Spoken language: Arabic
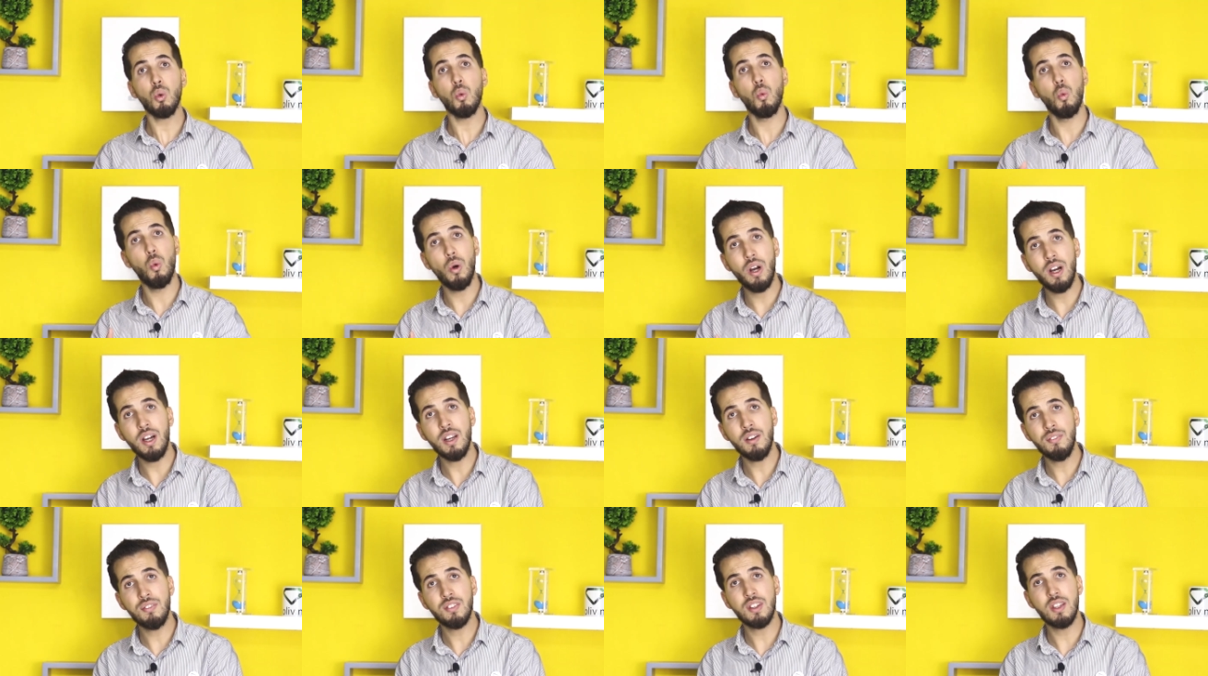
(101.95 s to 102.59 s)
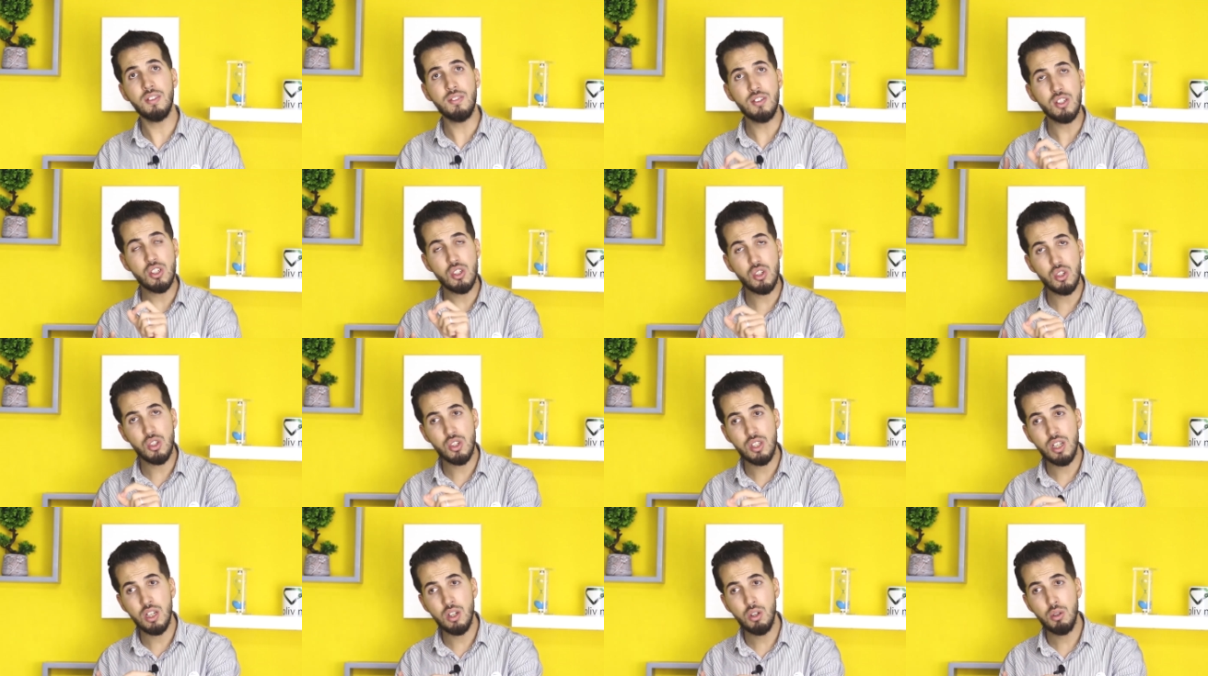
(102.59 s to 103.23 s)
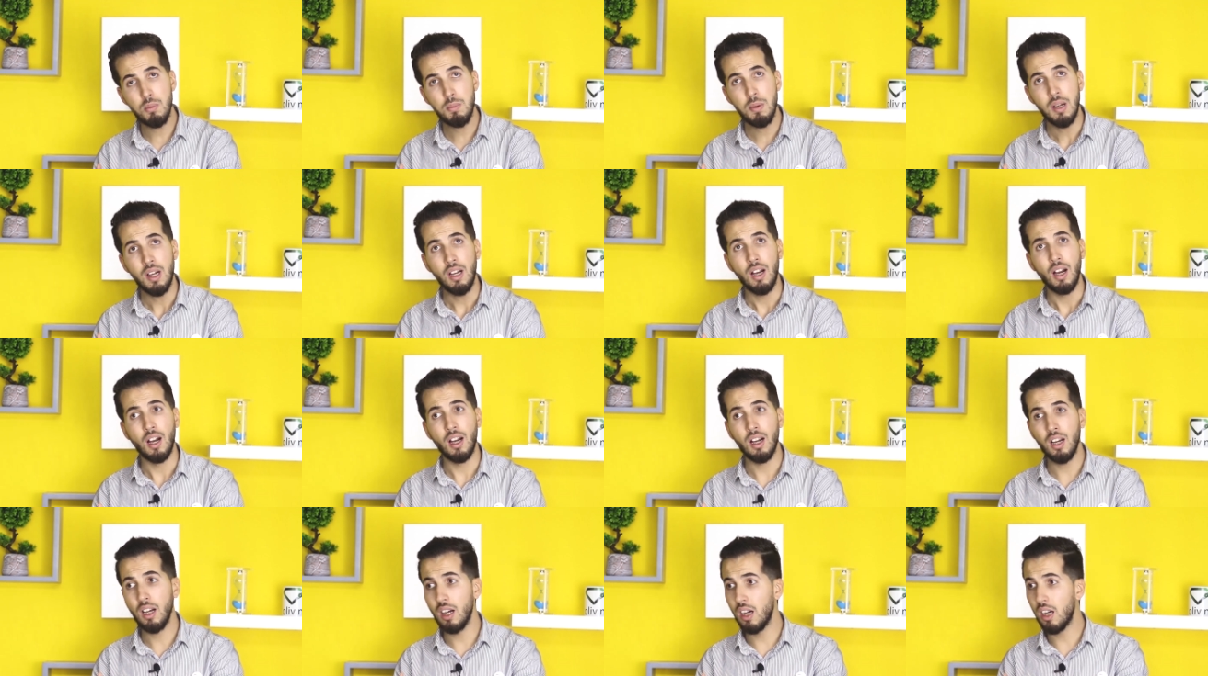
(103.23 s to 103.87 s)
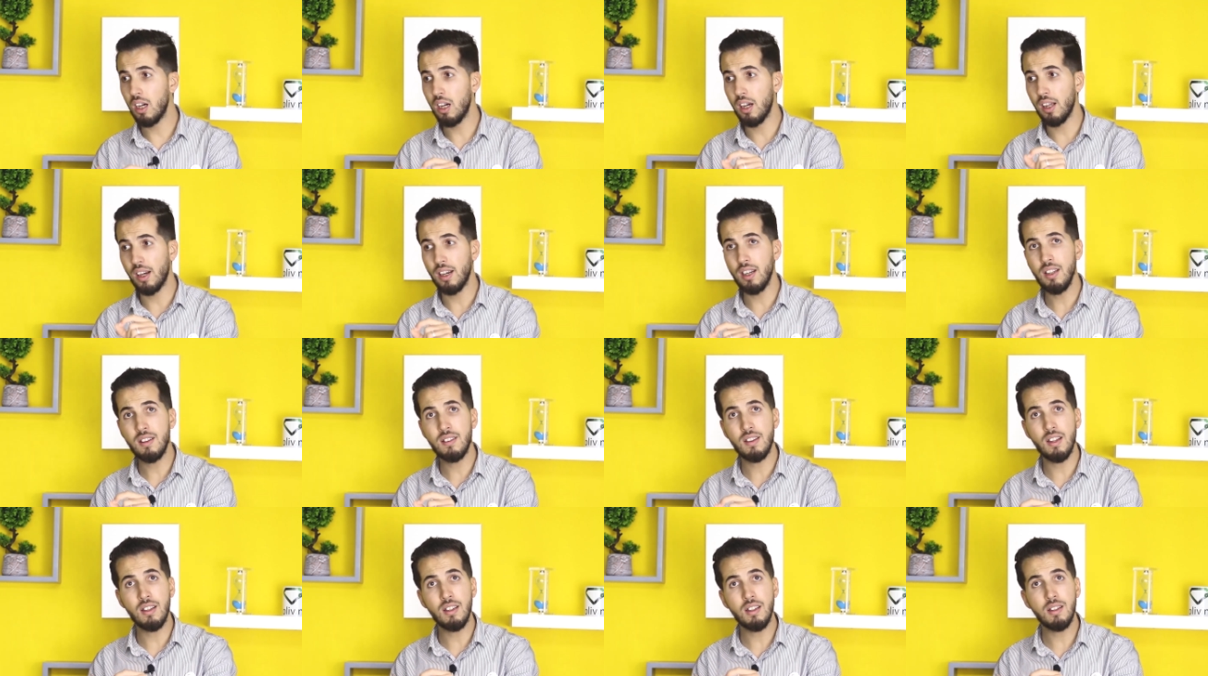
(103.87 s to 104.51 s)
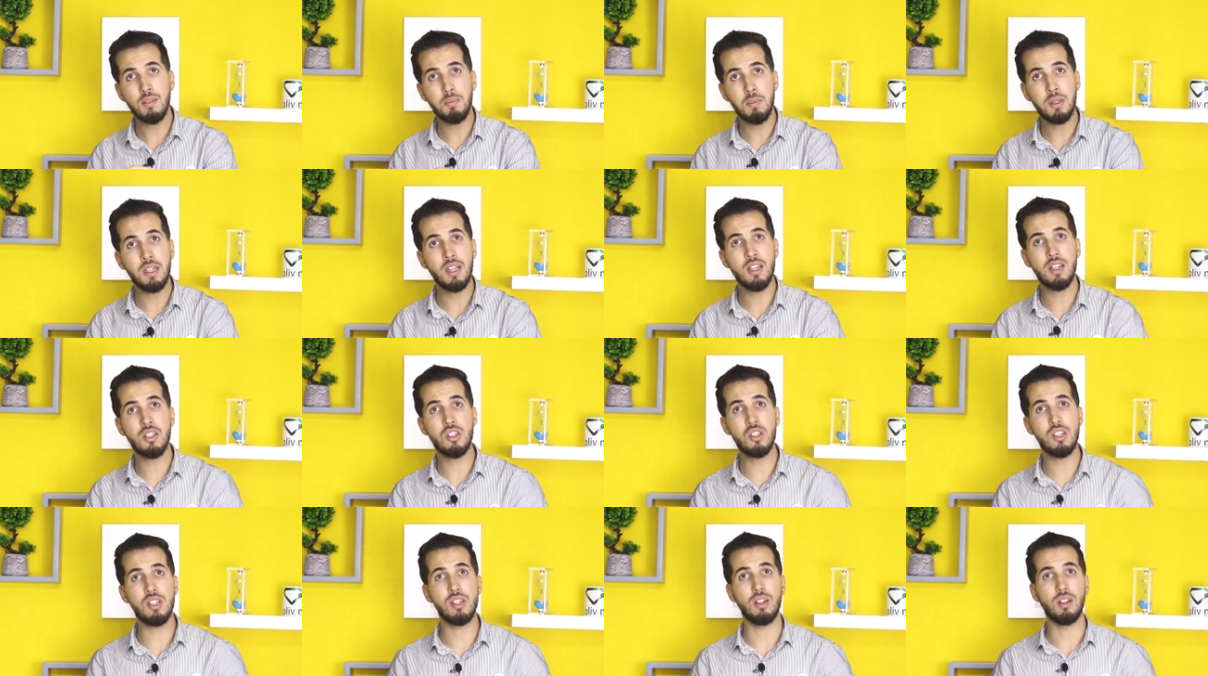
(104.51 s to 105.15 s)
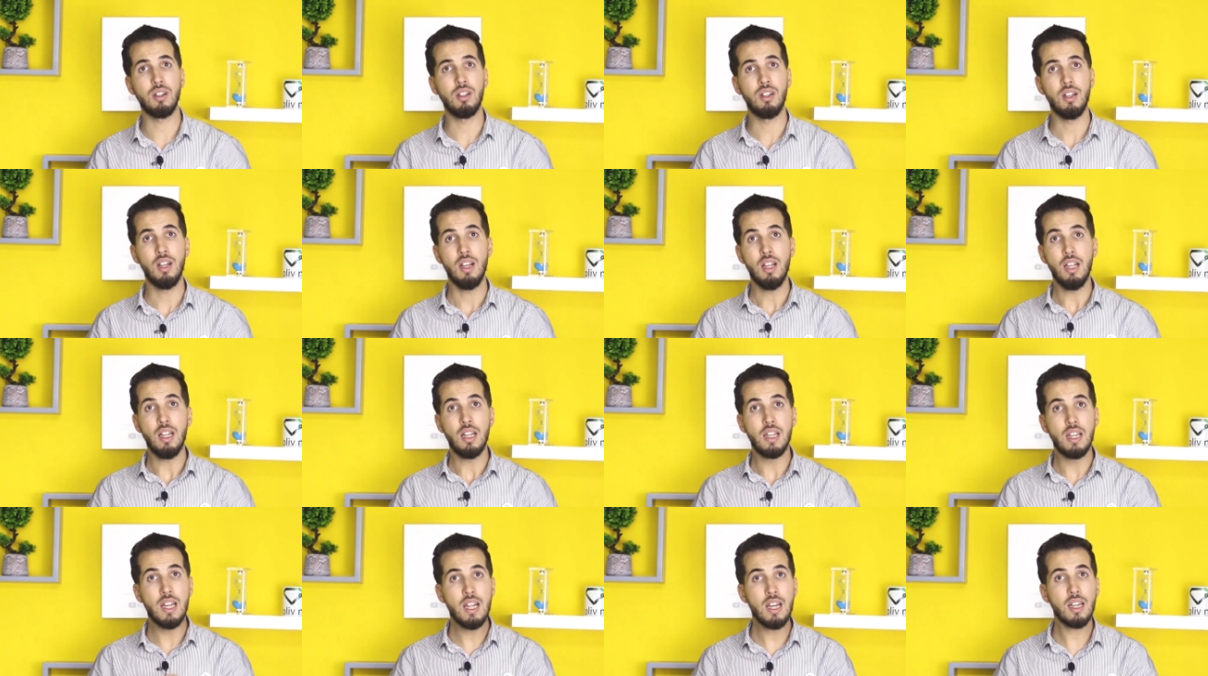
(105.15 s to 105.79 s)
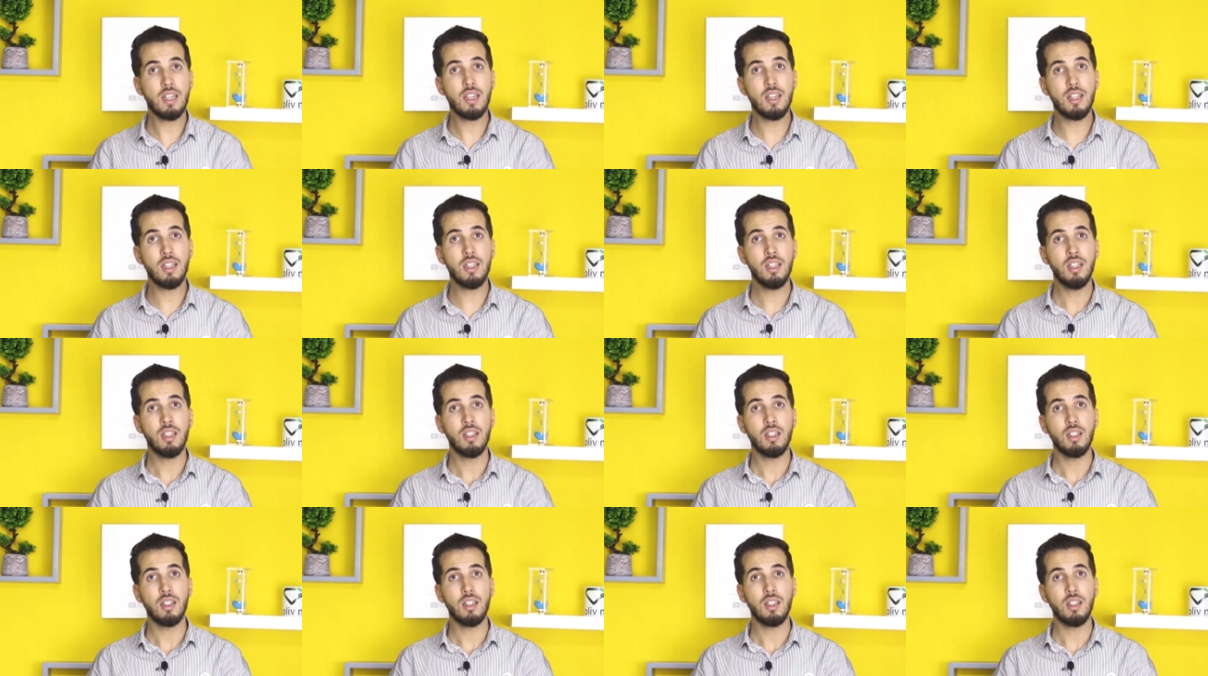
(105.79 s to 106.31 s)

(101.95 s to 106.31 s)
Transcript: وعرفت كيفاش تجاوب آه، قريت منهجيه لكن